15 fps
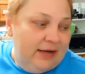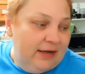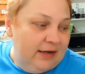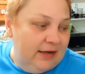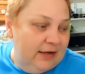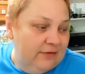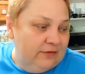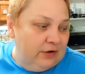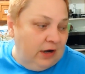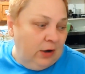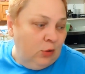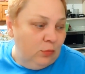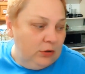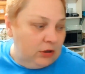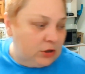А, а,
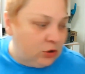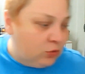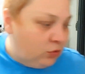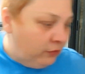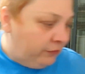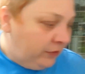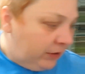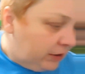у меня же кофе